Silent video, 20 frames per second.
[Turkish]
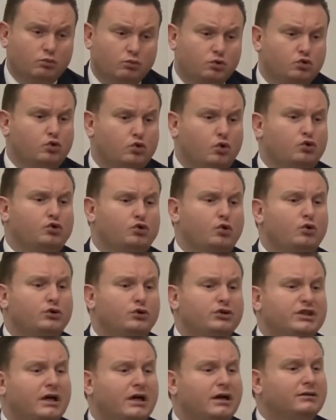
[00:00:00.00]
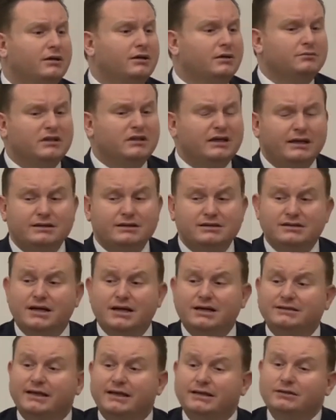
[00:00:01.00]
Bu sosyolojik anlamda
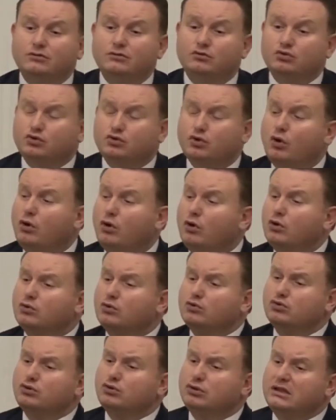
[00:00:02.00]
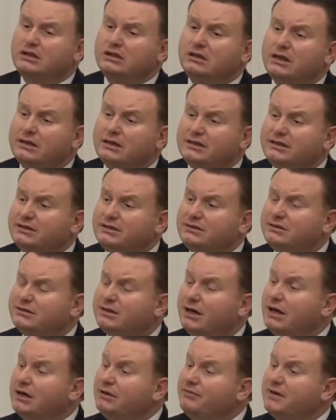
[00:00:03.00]
zaten çok uzun yıllardır
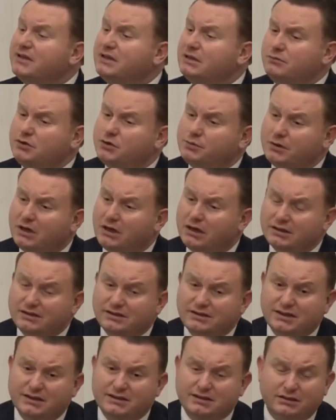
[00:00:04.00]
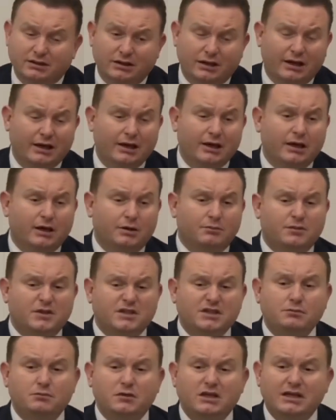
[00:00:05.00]
tarif edilmiş bir hadisedir.
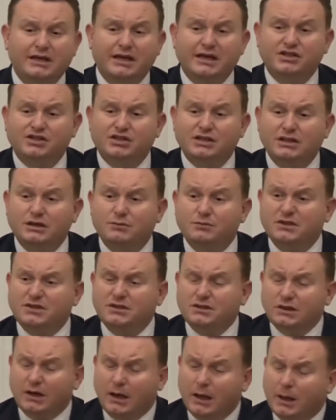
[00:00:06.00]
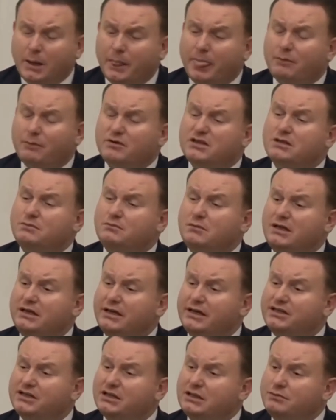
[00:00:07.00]
Bizim milliyetçiliğimiz, bizim
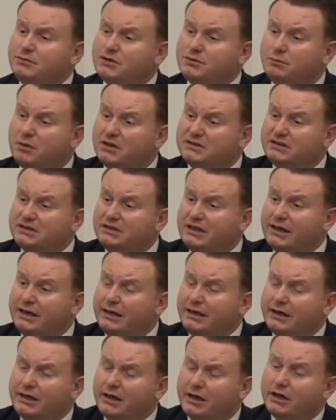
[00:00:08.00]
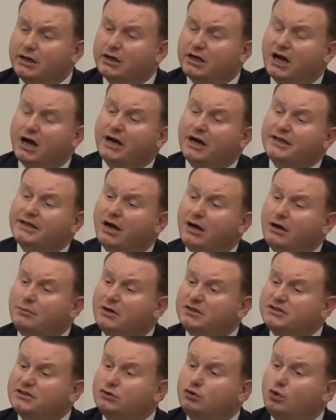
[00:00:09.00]
milliyetçiliğimiz batıda,
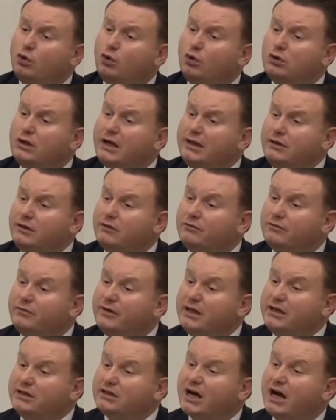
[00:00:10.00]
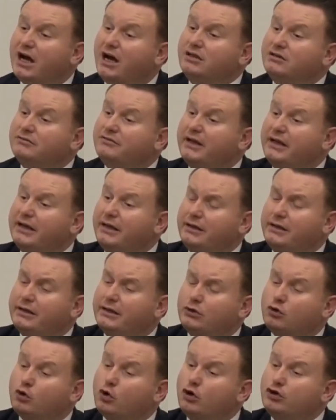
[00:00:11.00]
kaynağı batıda olan ve kan ve
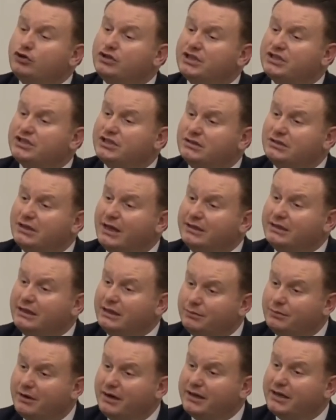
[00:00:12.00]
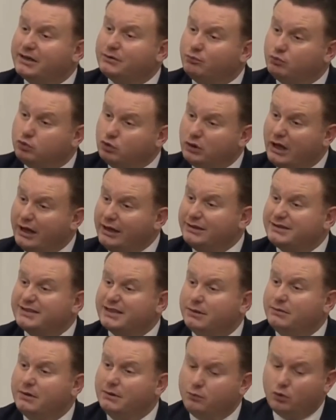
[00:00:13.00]
gözyaşından ibaret buna
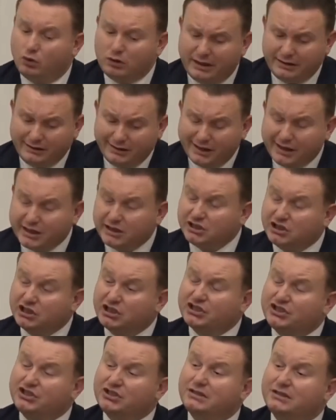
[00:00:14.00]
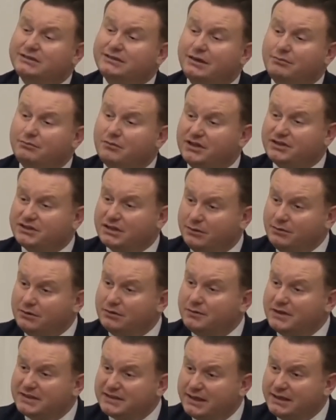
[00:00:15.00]
sebep olan ırkçılıktan başka
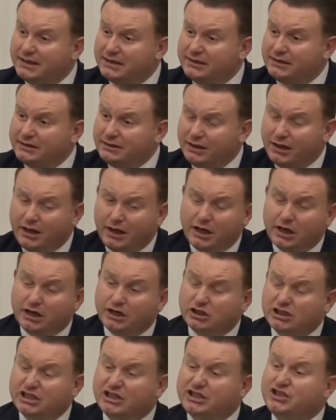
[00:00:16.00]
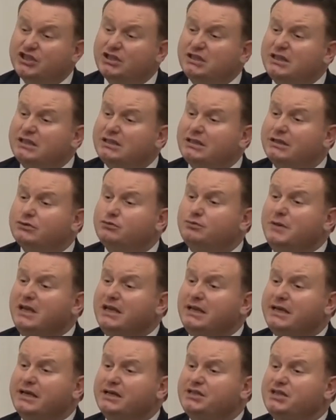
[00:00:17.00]
bir meseledir. Irkçılıkla
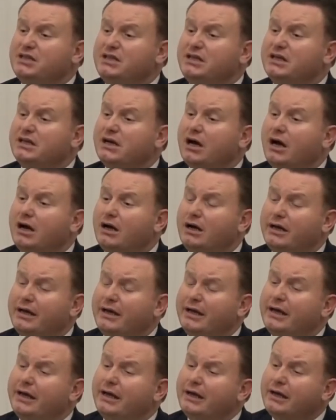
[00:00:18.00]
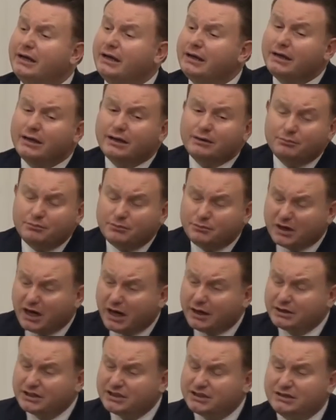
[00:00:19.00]
milliyetçiliği e,
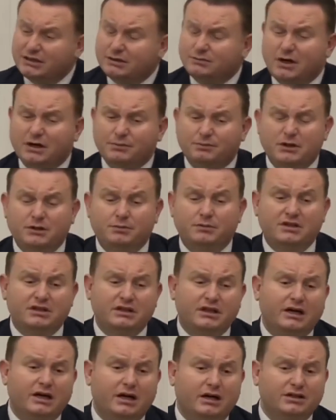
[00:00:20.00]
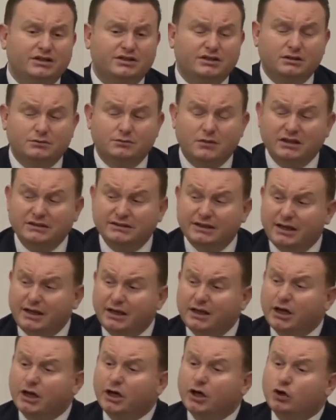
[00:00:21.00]
karıştırmak, birbirine karıştırmak
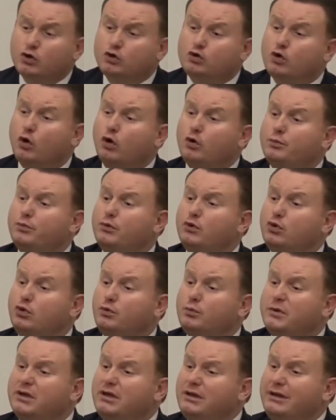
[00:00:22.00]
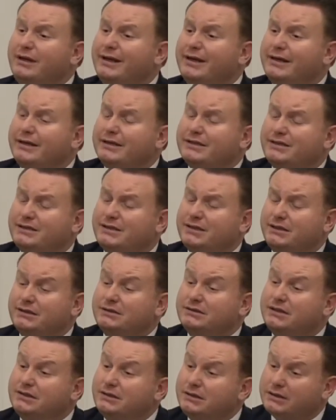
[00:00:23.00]
da çok büyük bir
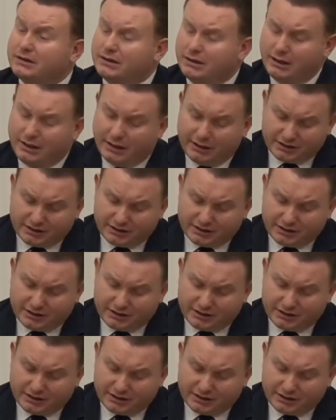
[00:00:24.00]
sıkıntıdır.